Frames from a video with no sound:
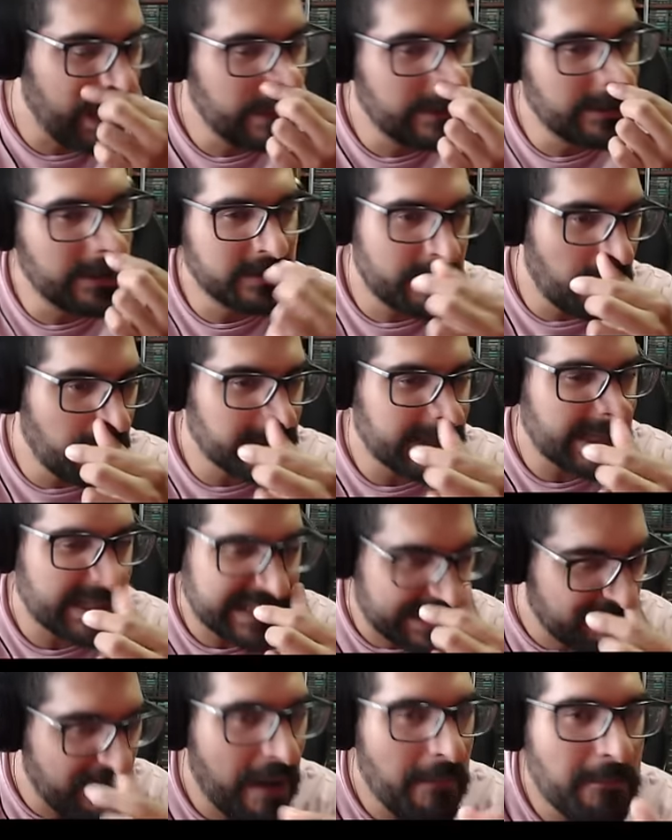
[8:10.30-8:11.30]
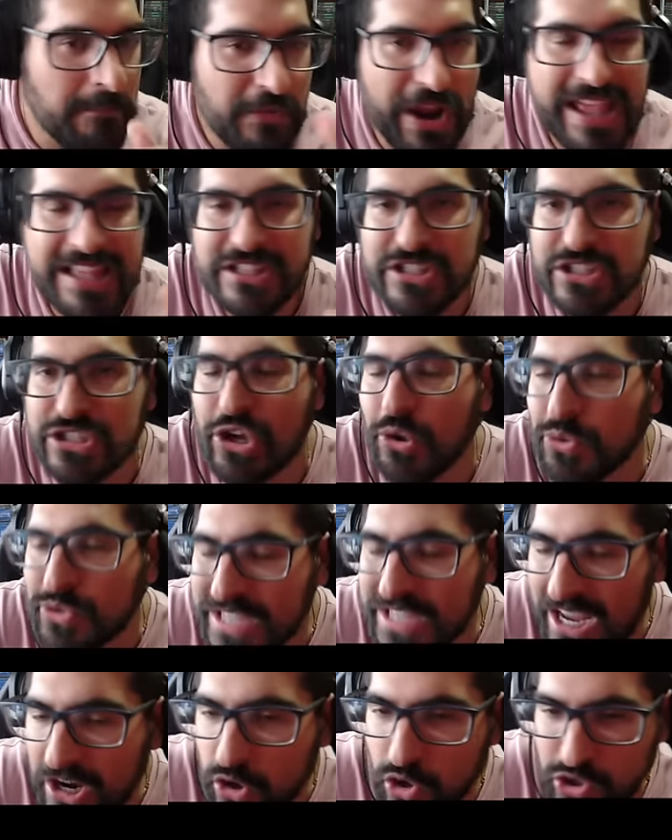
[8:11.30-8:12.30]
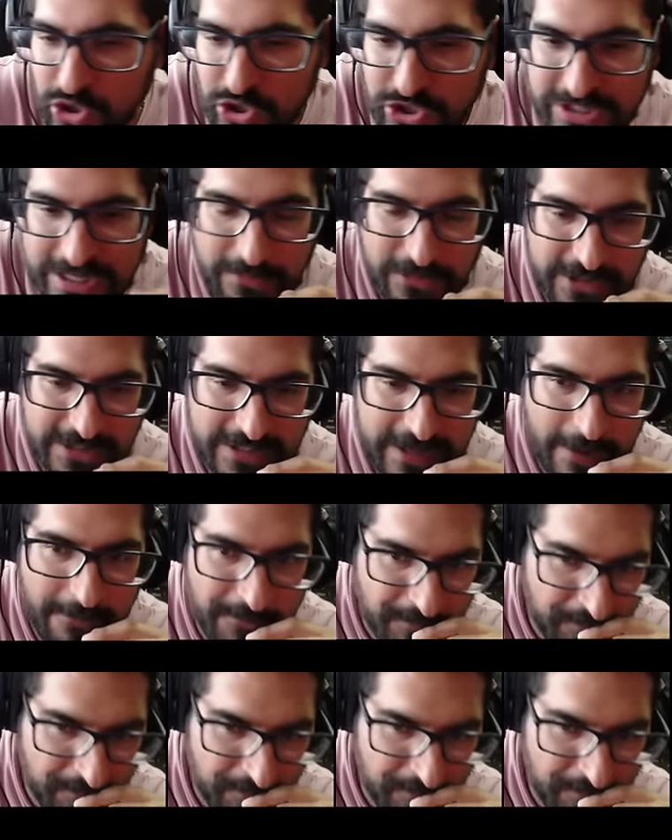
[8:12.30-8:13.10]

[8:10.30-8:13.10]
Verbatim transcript: nos vamos a Scrap Brain Zone, ya lo conocemos, ¿ah?